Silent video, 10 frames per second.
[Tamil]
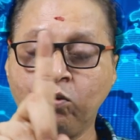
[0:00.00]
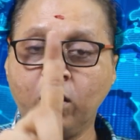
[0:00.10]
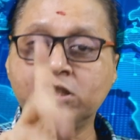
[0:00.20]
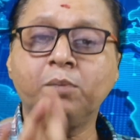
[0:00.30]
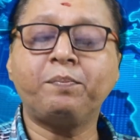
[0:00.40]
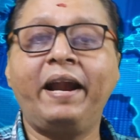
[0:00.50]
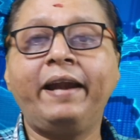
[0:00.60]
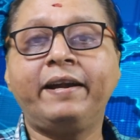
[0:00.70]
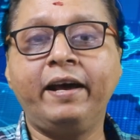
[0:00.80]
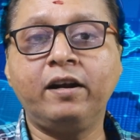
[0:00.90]
வாட்ஸ்அப்
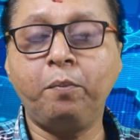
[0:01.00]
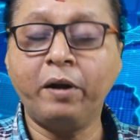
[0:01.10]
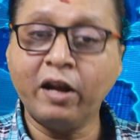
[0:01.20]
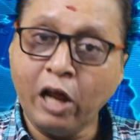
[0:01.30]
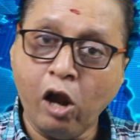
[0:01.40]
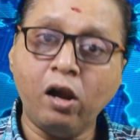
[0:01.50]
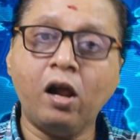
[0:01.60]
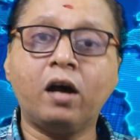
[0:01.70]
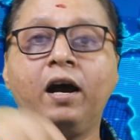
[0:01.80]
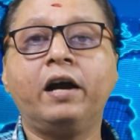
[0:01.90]
கனெக்ட் ஆகிருக்கு அப்படின்னா
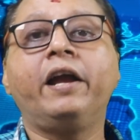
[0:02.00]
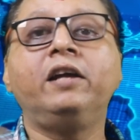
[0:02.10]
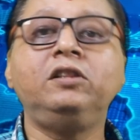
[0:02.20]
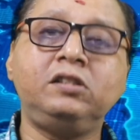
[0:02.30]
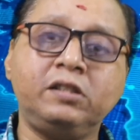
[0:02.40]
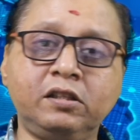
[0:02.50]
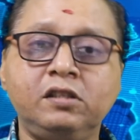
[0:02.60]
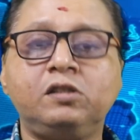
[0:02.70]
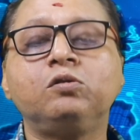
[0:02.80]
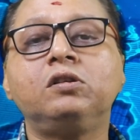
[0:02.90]
எல்லாரும் அங்கேயே எந்திரிச்சு
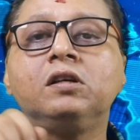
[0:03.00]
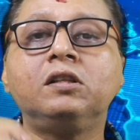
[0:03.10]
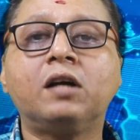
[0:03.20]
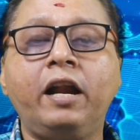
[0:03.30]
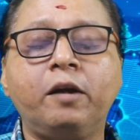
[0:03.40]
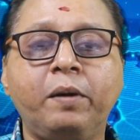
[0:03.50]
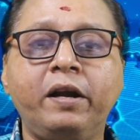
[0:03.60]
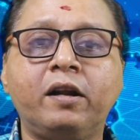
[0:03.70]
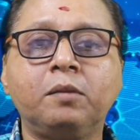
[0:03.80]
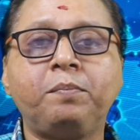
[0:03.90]
எந்திரிச்சு வந்துட்டு அதை கனெக்ட்
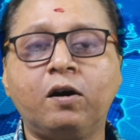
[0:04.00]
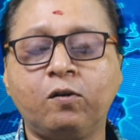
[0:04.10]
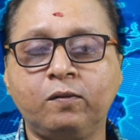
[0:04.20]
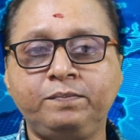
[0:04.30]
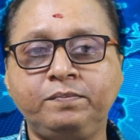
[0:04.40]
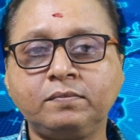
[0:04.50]
பண்ணுறதை பார்க்கணும்